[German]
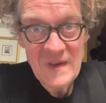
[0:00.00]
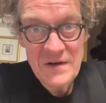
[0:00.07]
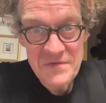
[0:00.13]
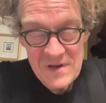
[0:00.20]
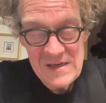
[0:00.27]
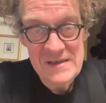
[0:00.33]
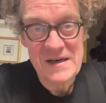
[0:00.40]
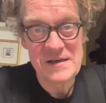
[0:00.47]

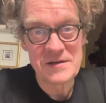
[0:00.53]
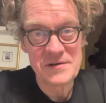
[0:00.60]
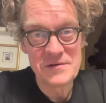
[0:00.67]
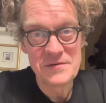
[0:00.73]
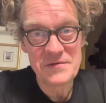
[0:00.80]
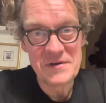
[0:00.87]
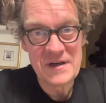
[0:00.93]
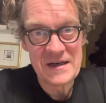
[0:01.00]
Vielen Dank
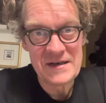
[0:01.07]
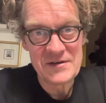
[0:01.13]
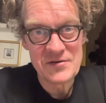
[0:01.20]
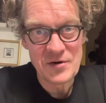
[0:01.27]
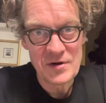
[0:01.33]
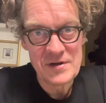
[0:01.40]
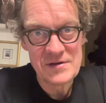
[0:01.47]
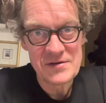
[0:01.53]
für deine
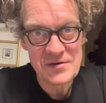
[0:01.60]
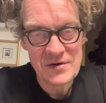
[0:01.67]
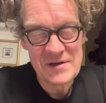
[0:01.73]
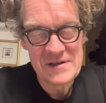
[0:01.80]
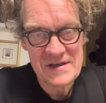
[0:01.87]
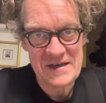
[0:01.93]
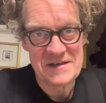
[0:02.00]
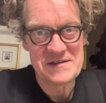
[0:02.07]
tollen,
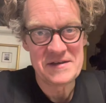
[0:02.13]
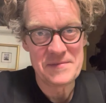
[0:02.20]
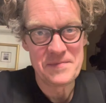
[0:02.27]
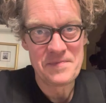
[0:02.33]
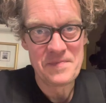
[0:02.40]
tollen Texte.